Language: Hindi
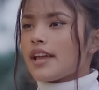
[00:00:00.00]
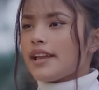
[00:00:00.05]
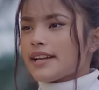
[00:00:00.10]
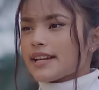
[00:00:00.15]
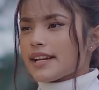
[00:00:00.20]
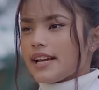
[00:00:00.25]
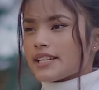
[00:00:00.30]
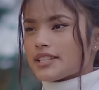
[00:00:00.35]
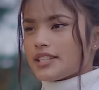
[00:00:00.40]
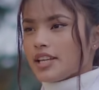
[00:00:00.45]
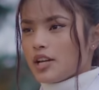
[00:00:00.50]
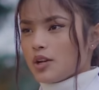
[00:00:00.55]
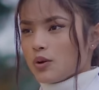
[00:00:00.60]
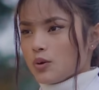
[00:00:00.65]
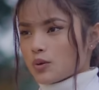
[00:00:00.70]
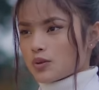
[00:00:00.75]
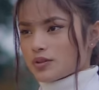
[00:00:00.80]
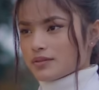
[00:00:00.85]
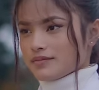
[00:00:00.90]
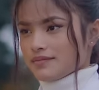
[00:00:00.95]
यही कहते हैं
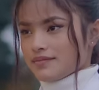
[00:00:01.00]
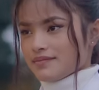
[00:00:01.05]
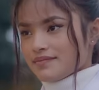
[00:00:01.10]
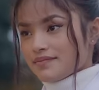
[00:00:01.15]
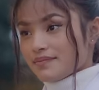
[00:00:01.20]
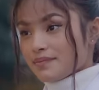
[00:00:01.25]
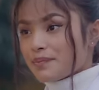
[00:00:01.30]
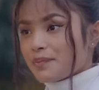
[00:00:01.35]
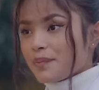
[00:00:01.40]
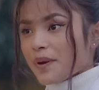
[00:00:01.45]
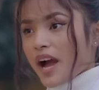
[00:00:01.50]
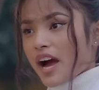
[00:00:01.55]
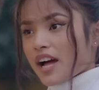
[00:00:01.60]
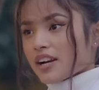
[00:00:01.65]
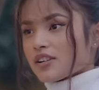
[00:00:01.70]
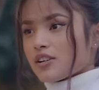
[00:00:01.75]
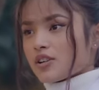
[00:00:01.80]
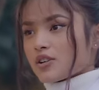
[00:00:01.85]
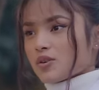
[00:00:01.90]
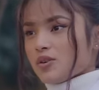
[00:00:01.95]
लोग प्यार
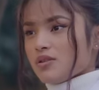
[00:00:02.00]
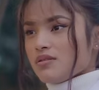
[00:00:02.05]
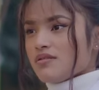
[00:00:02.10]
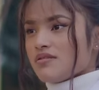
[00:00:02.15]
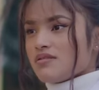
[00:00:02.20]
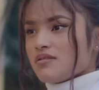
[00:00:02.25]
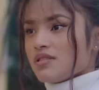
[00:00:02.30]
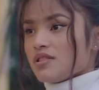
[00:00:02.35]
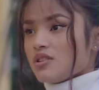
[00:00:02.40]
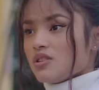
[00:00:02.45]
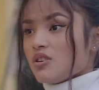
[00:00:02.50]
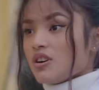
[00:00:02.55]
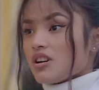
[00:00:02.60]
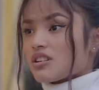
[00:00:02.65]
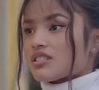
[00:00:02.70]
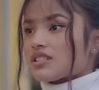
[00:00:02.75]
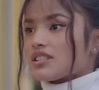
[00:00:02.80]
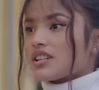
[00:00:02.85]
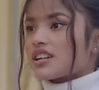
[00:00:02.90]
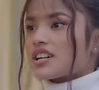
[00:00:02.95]
करो और
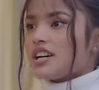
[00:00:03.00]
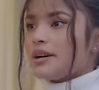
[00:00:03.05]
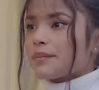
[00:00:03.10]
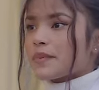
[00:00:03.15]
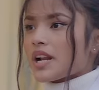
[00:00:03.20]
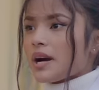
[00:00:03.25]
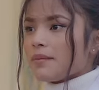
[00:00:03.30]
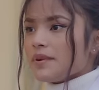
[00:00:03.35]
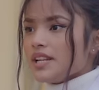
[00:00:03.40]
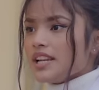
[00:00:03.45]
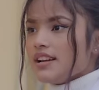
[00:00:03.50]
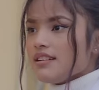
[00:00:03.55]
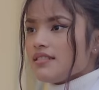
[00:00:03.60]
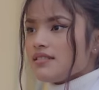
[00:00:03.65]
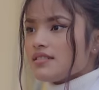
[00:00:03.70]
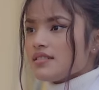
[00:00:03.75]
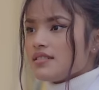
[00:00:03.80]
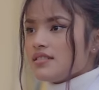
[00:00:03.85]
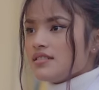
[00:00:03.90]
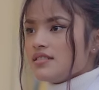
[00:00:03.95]
जख्म ना मिले
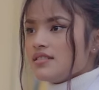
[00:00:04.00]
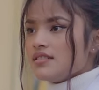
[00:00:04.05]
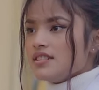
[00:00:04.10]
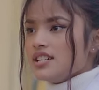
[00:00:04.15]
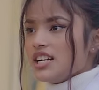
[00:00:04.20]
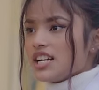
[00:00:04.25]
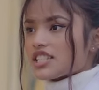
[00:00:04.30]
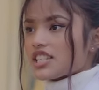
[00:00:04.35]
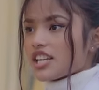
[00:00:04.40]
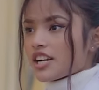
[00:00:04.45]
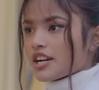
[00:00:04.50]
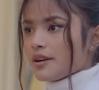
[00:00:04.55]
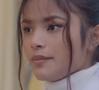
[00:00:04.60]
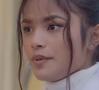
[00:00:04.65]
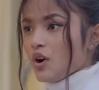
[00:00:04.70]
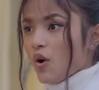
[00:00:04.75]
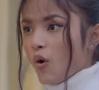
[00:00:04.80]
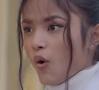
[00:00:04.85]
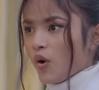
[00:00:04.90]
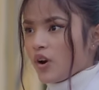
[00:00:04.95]
ऐसा कभी
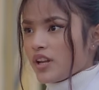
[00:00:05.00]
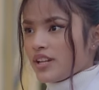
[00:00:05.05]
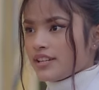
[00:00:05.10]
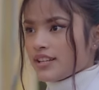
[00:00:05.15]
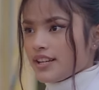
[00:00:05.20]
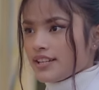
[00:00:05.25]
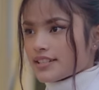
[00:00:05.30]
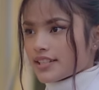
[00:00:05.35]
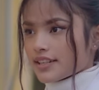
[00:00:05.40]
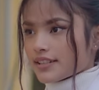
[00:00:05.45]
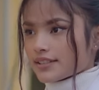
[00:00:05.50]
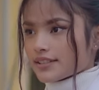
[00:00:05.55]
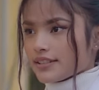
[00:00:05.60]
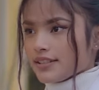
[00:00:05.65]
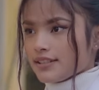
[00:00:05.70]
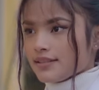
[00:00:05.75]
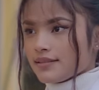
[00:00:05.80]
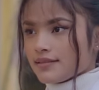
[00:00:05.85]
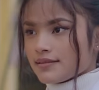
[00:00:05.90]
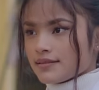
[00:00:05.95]
हो ही नहीं सकता
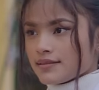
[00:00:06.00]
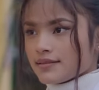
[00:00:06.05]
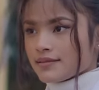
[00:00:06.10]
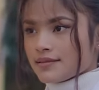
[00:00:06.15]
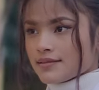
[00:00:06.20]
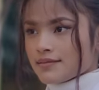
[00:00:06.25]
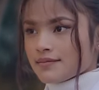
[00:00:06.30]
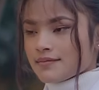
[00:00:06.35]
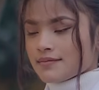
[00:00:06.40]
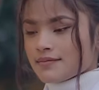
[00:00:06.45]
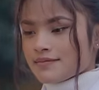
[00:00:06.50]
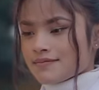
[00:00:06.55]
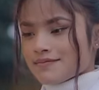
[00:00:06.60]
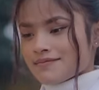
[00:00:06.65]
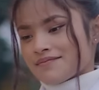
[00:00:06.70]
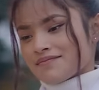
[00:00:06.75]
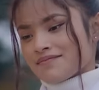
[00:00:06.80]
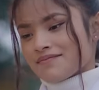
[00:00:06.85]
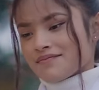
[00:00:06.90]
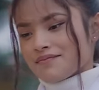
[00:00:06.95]

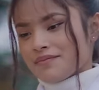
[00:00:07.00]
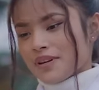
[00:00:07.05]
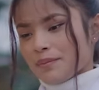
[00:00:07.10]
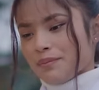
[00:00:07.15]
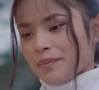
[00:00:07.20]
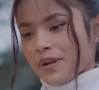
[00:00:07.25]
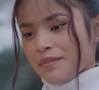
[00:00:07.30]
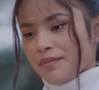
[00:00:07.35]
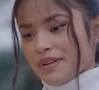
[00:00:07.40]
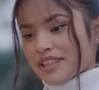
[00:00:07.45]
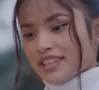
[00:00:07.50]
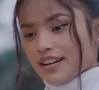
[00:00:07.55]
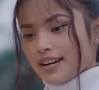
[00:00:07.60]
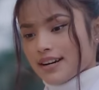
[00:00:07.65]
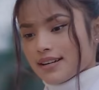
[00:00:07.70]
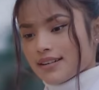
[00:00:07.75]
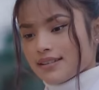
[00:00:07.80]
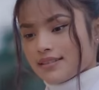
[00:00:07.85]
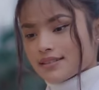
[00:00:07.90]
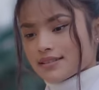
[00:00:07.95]
पर मिमिता
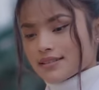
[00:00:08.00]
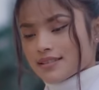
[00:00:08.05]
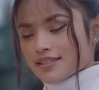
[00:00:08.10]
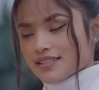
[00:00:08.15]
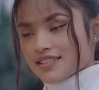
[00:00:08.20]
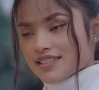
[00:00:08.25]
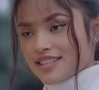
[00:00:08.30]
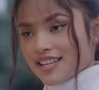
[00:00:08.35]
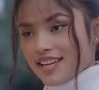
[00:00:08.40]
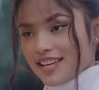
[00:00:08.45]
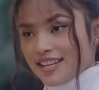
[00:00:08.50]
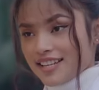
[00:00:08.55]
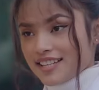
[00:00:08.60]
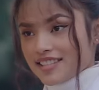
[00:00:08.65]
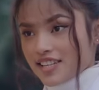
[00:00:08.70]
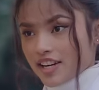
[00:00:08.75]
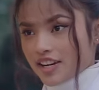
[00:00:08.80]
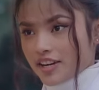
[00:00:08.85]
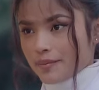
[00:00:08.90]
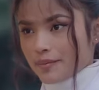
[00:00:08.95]
तेरे
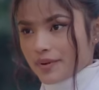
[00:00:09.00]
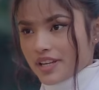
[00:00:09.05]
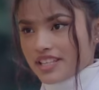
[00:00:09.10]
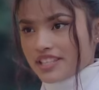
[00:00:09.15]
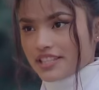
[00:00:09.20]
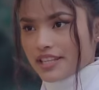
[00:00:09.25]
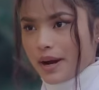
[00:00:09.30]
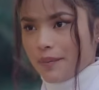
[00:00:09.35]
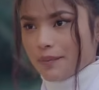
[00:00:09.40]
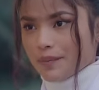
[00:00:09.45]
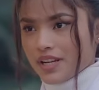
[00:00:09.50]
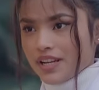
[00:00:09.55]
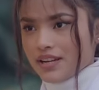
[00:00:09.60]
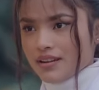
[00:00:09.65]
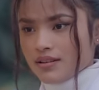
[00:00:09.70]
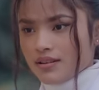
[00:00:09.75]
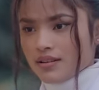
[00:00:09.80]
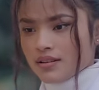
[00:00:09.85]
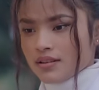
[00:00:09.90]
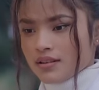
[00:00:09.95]
जख्म के सामने
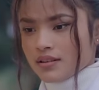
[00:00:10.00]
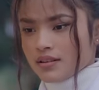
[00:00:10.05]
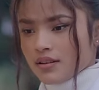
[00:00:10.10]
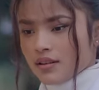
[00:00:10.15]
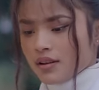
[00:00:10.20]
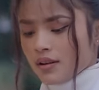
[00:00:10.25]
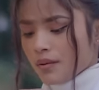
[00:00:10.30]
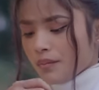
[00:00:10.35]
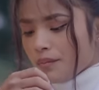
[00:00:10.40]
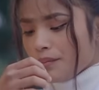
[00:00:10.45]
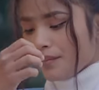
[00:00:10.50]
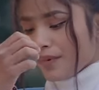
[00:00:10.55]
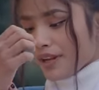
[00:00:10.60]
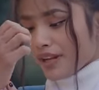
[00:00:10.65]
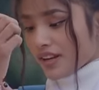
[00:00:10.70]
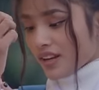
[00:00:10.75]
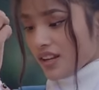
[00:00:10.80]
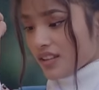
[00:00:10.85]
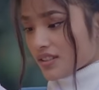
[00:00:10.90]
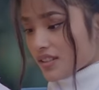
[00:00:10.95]

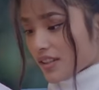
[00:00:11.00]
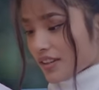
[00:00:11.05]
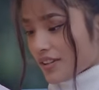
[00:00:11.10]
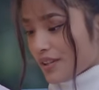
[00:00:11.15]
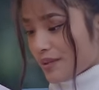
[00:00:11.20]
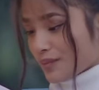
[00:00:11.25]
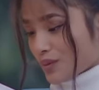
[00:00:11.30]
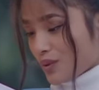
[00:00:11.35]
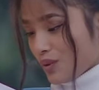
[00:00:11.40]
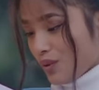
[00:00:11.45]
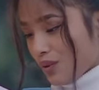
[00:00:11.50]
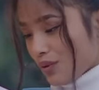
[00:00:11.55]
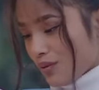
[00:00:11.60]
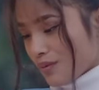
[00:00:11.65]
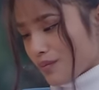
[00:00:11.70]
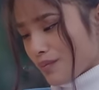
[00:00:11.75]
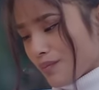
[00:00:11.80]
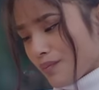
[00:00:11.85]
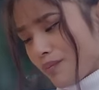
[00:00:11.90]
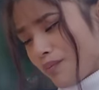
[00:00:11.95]
मेरा जख्म तो
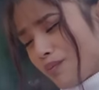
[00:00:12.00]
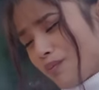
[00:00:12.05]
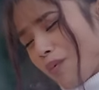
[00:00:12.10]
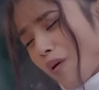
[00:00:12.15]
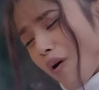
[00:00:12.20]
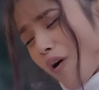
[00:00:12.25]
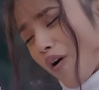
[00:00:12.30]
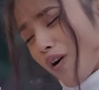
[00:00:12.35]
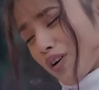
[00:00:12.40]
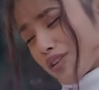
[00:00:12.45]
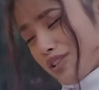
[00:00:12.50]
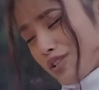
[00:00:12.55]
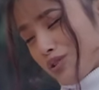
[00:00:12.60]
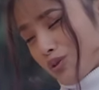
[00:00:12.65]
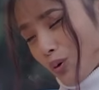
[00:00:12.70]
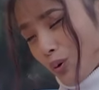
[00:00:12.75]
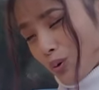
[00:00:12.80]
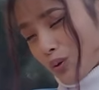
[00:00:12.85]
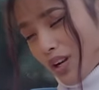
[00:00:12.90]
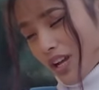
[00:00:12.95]
बहुत ही
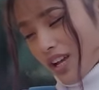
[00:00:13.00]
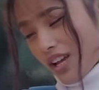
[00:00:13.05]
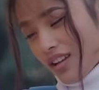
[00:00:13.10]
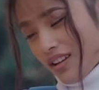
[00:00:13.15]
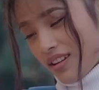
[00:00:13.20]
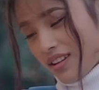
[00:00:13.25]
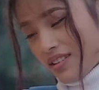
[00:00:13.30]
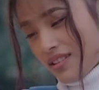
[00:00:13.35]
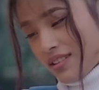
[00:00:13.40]
छोटा है